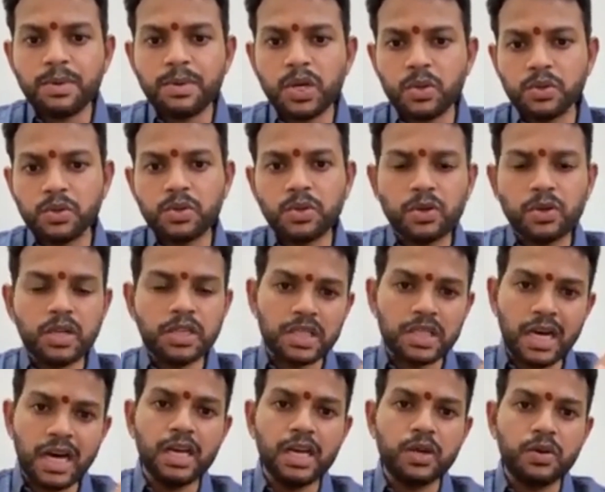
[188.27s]
ప్లాస్మా
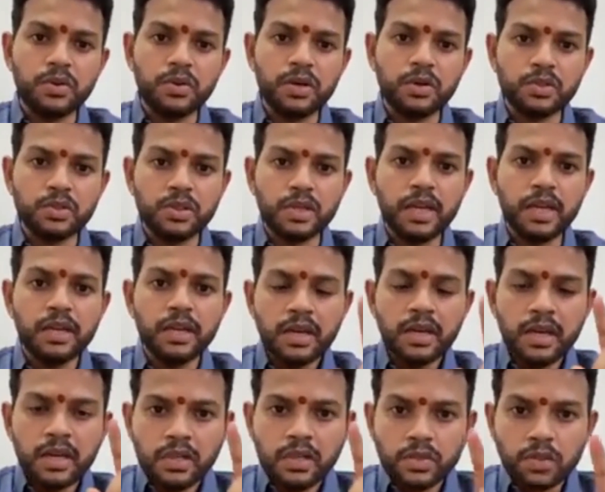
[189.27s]
కోసం కూడా చాలా ఎక్కువగా
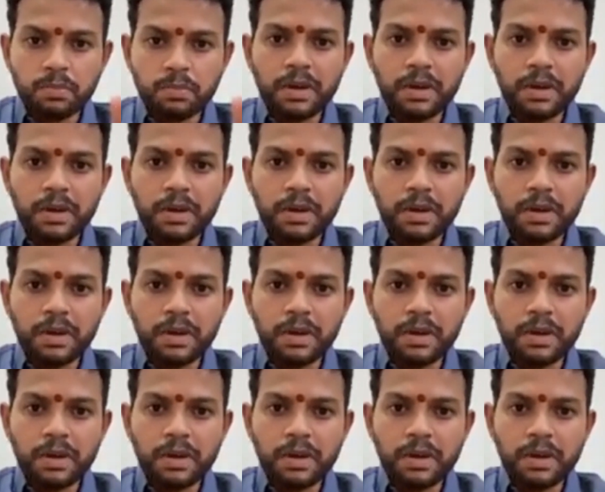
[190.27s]
వస్తున్నాయి